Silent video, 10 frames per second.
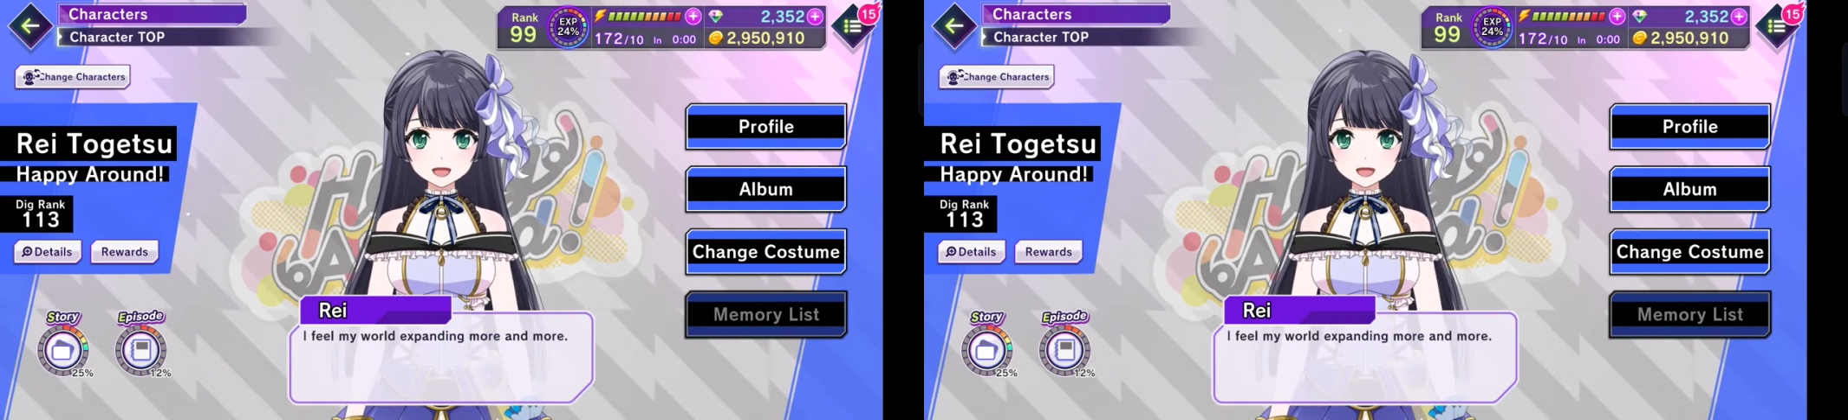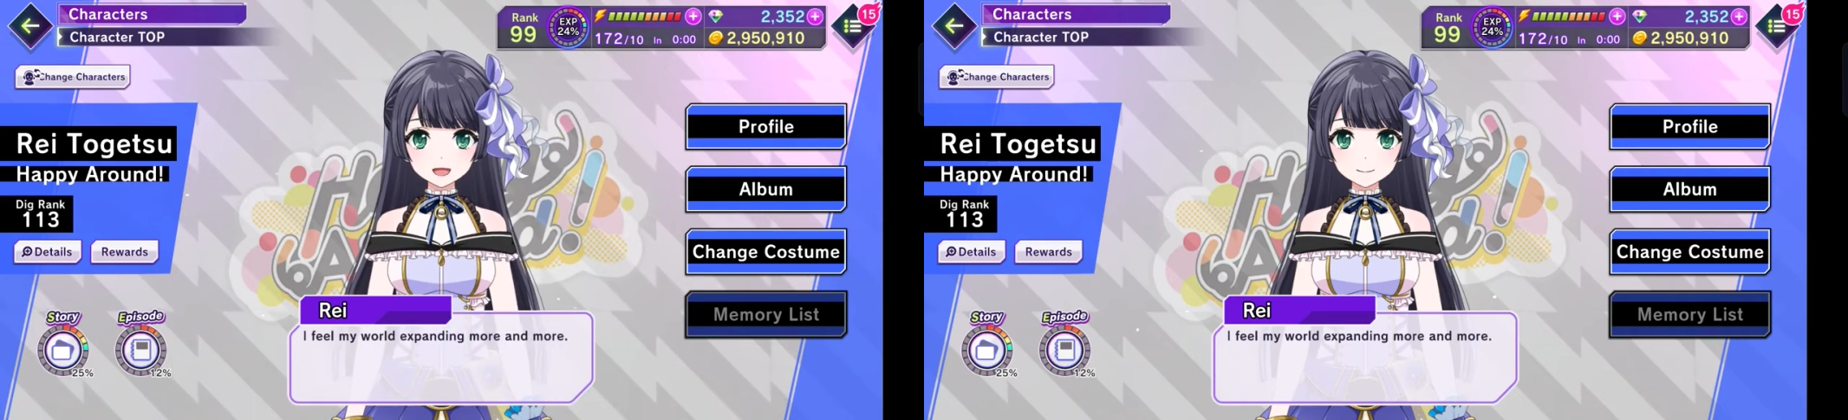
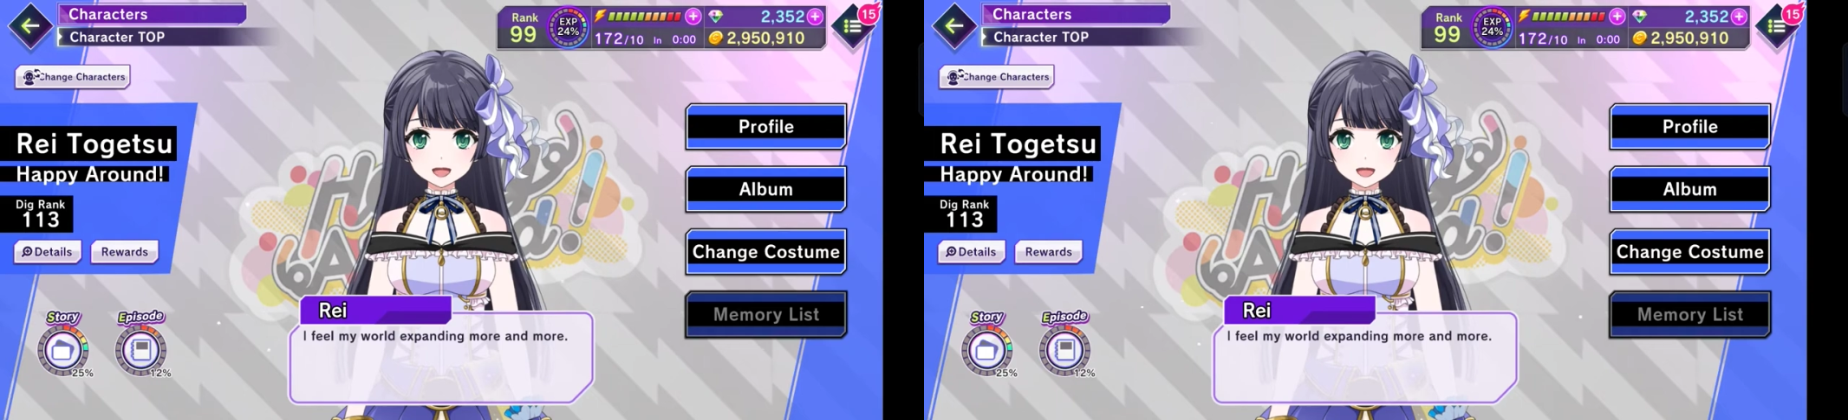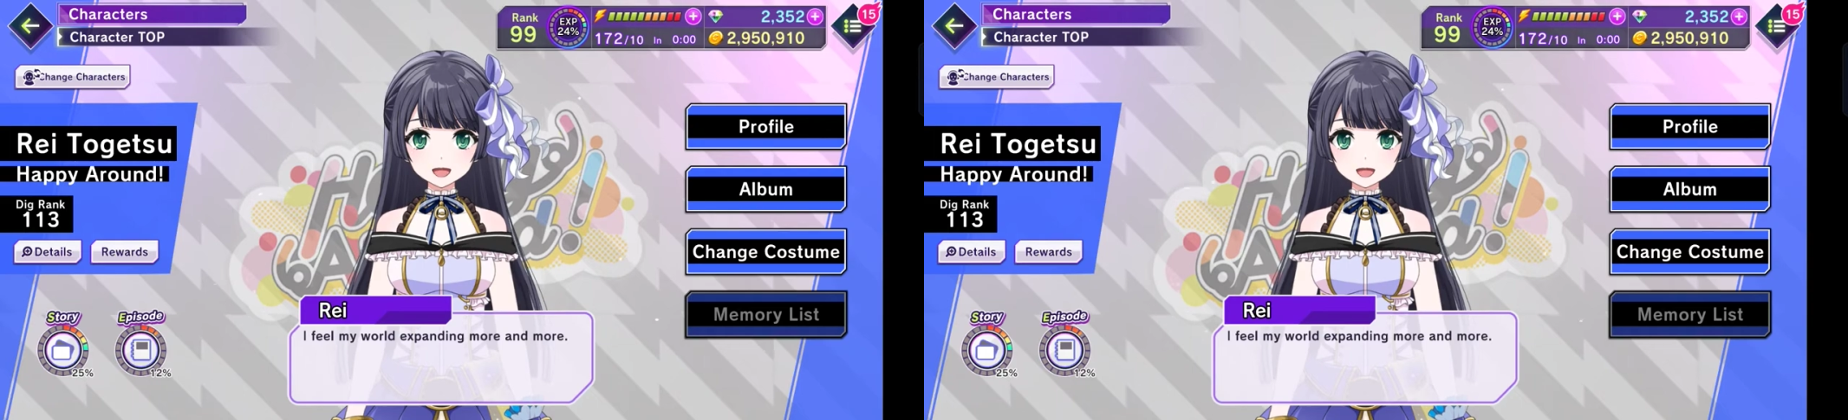がっていく
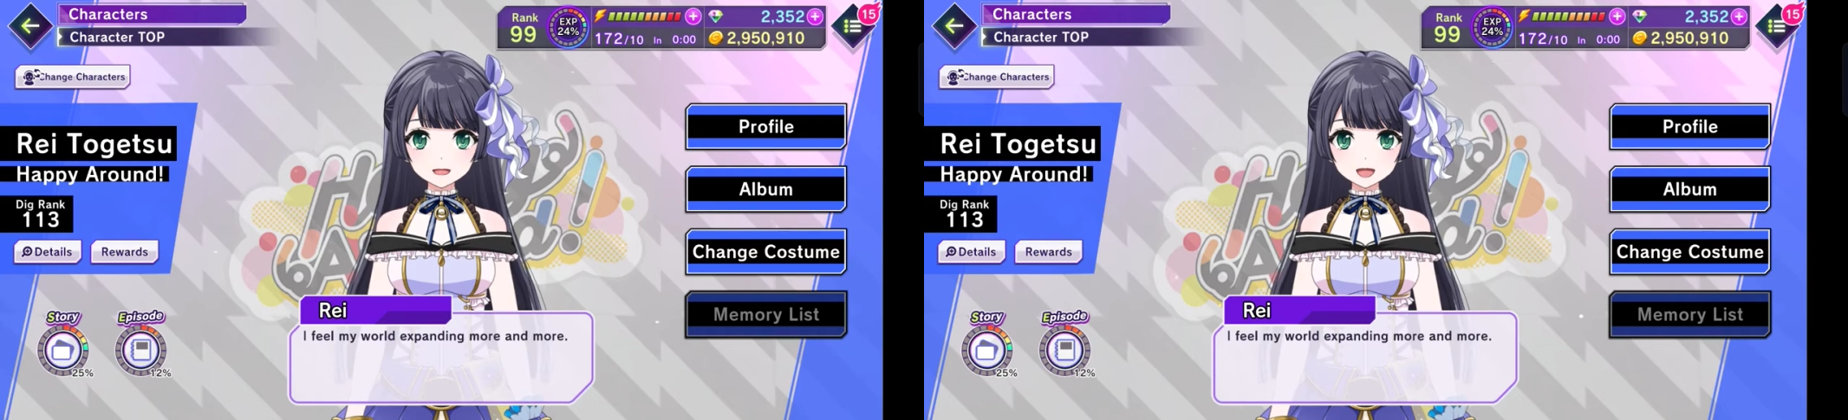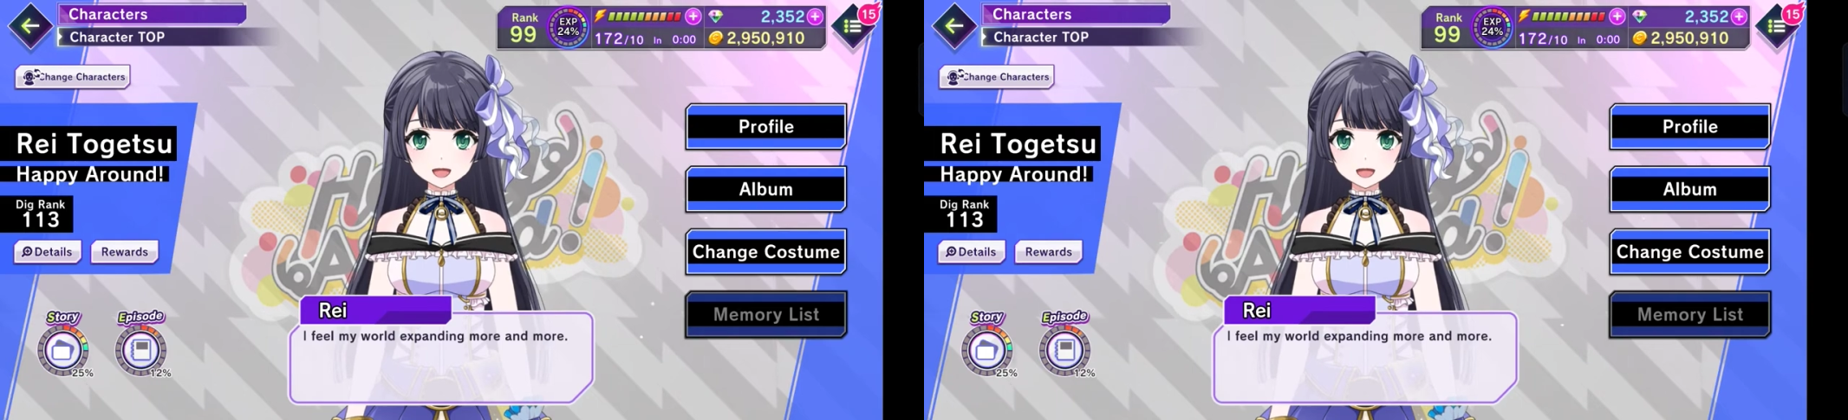のを感
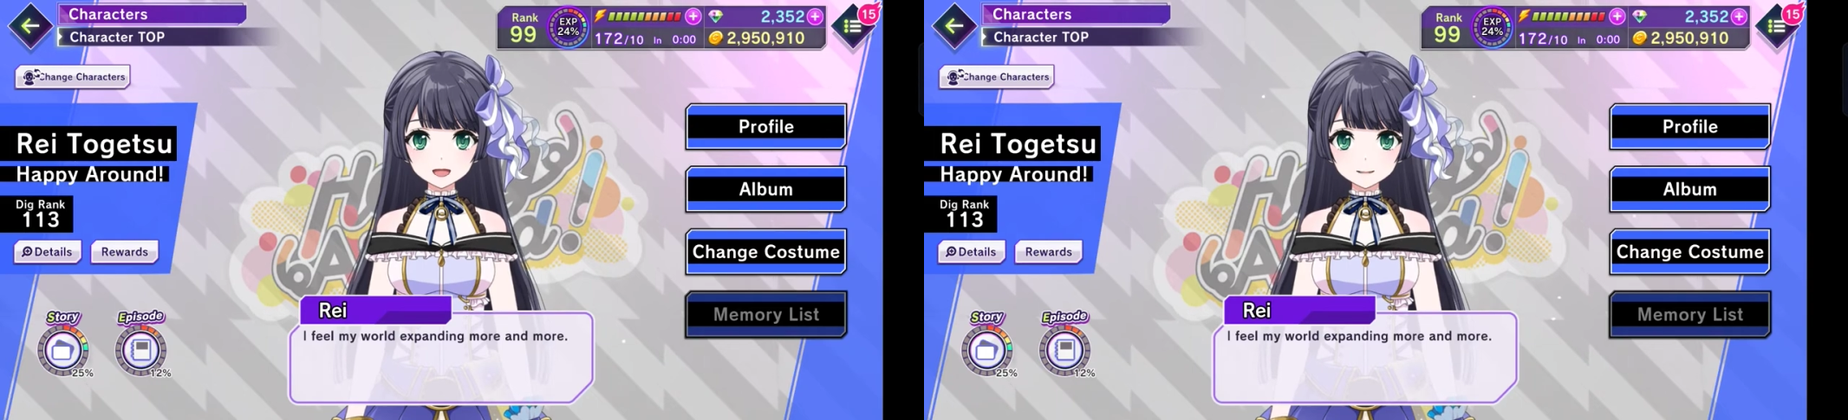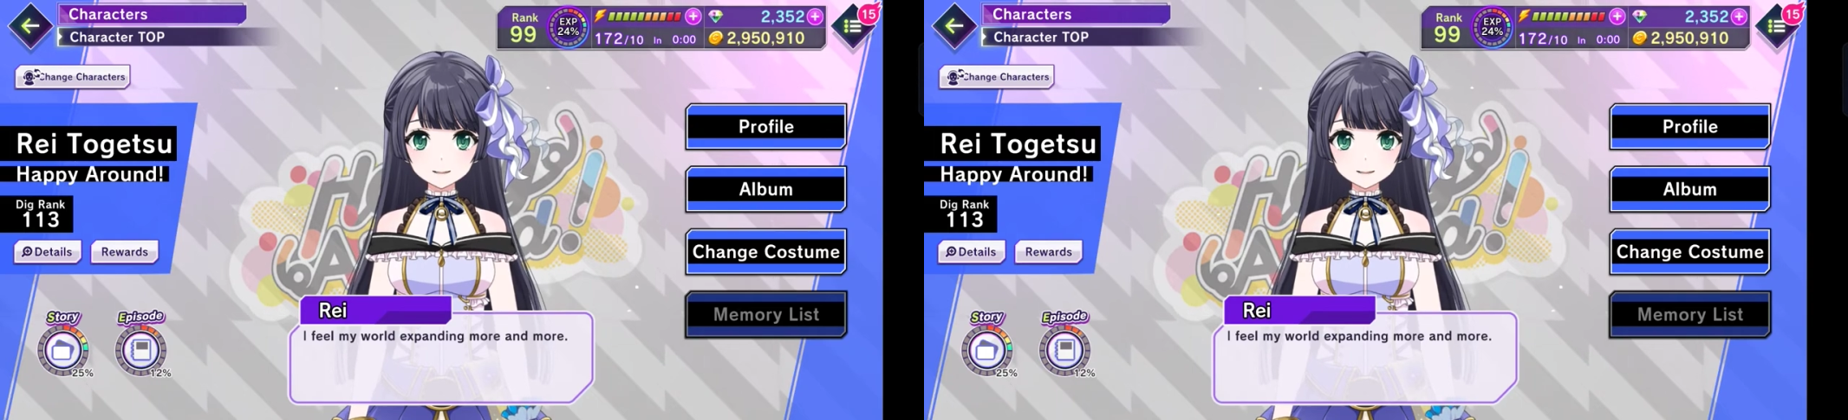じます。